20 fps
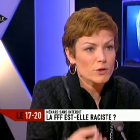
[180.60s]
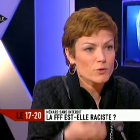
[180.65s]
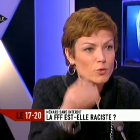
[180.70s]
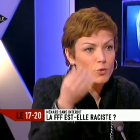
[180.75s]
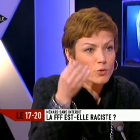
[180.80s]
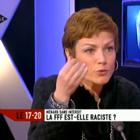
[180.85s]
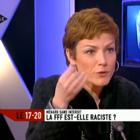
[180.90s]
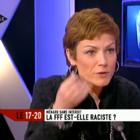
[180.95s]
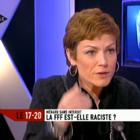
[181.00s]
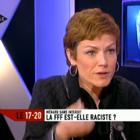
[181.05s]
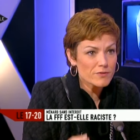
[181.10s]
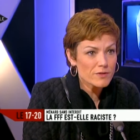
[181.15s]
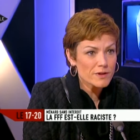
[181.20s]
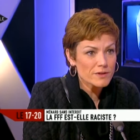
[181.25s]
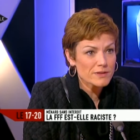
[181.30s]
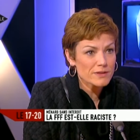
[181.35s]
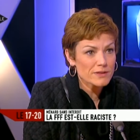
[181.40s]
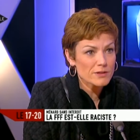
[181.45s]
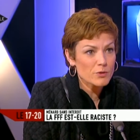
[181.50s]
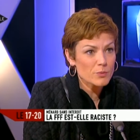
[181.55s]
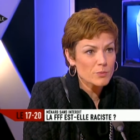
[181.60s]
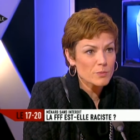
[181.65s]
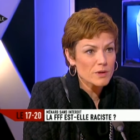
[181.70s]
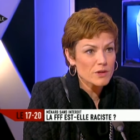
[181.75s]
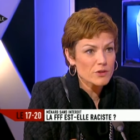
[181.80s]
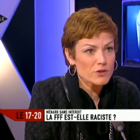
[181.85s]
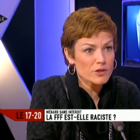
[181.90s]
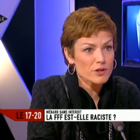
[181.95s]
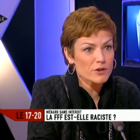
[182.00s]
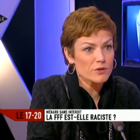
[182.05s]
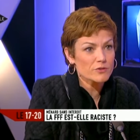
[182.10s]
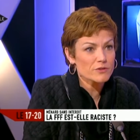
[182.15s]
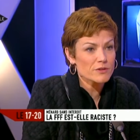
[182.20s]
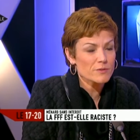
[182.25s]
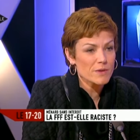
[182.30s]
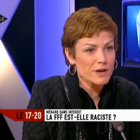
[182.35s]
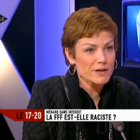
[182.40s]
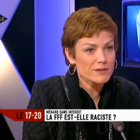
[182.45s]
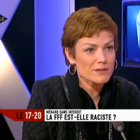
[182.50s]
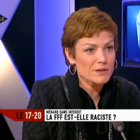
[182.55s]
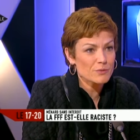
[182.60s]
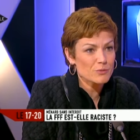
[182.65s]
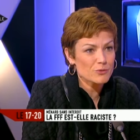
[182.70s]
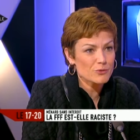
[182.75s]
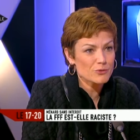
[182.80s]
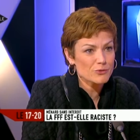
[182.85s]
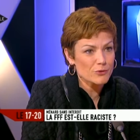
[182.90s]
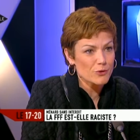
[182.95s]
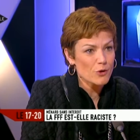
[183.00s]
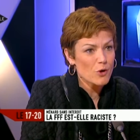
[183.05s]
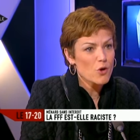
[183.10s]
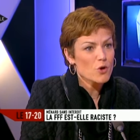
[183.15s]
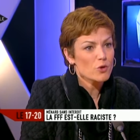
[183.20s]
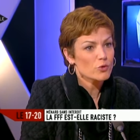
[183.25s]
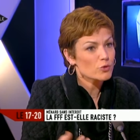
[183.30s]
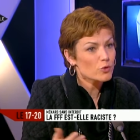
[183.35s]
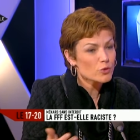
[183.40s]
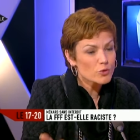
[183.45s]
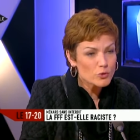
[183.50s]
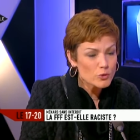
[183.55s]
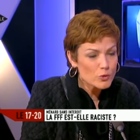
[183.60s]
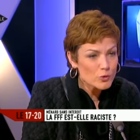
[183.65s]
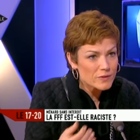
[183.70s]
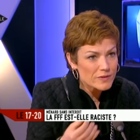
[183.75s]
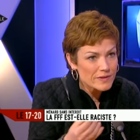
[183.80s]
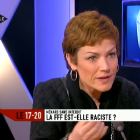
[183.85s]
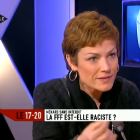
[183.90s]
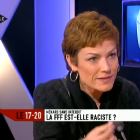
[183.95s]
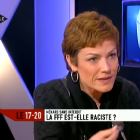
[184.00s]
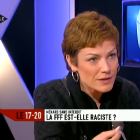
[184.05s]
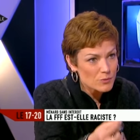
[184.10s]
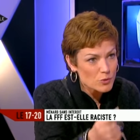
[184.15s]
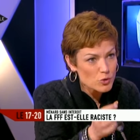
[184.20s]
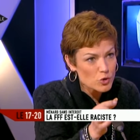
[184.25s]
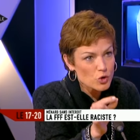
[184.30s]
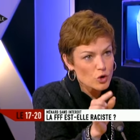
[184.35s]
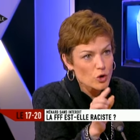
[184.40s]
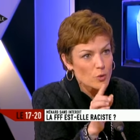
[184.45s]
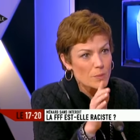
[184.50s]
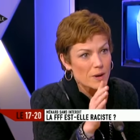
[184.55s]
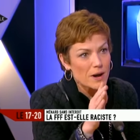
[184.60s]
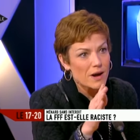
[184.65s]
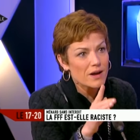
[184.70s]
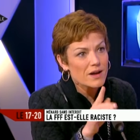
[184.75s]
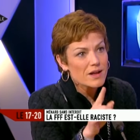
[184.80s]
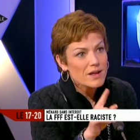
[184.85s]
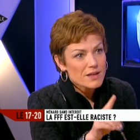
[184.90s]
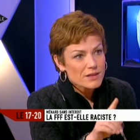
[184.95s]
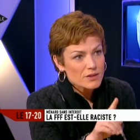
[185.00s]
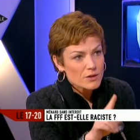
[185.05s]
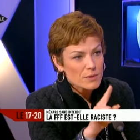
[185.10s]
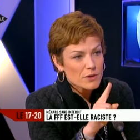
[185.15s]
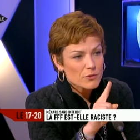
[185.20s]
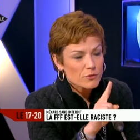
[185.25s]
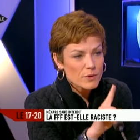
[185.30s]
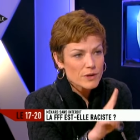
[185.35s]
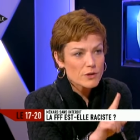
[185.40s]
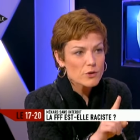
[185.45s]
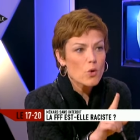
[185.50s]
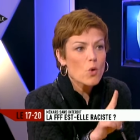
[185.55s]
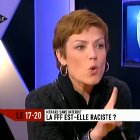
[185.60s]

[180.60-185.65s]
content d'avoir Néné au PSG quand il marque des buts. Donc non, ça, ça ne me choque pas. Attendez, je ne vous parle pas de ça,